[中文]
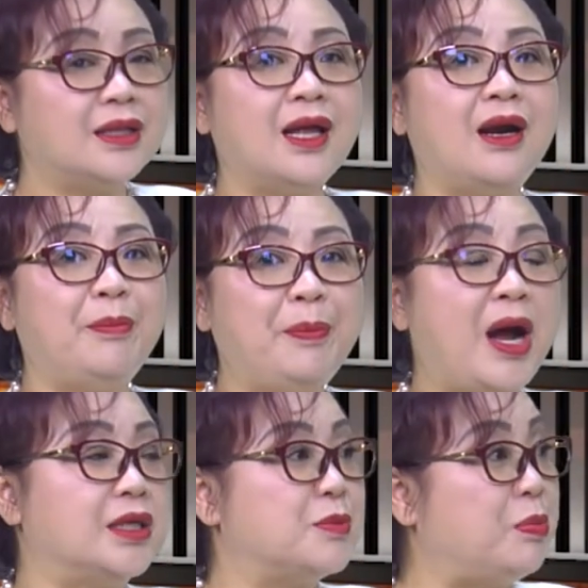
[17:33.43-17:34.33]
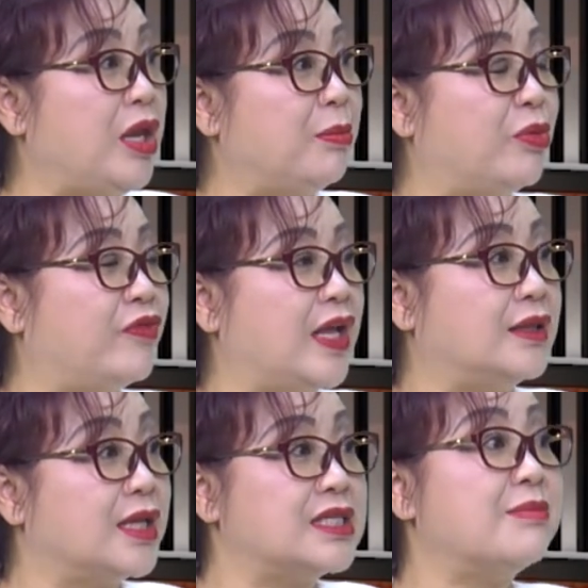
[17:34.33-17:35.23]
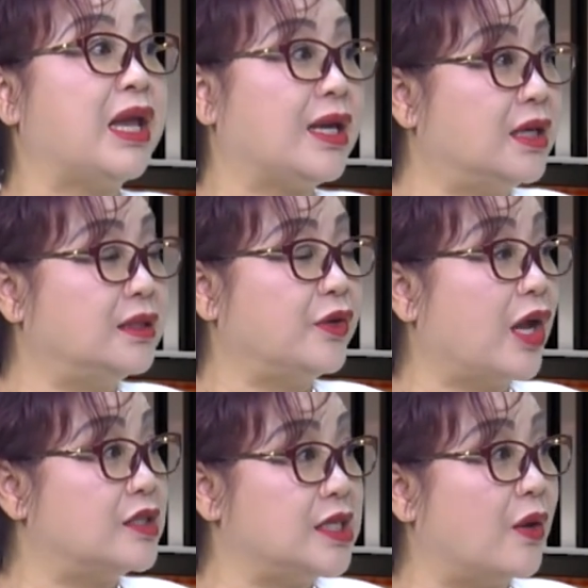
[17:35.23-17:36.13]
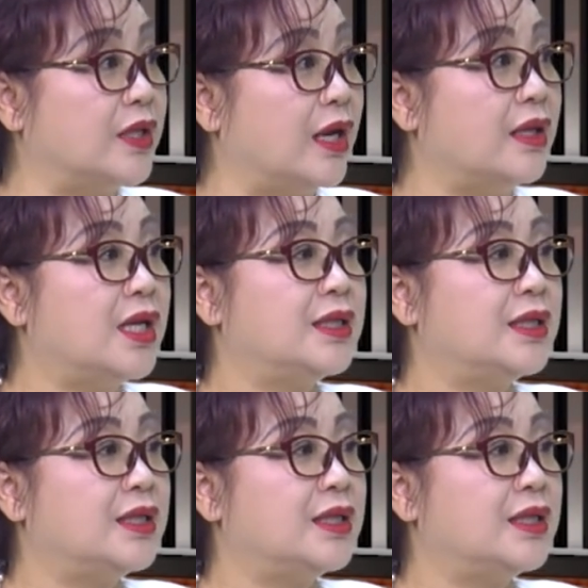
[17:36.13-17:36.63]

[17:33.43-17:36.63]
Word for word: 当然，Part B 部分那是每一个人都要交的。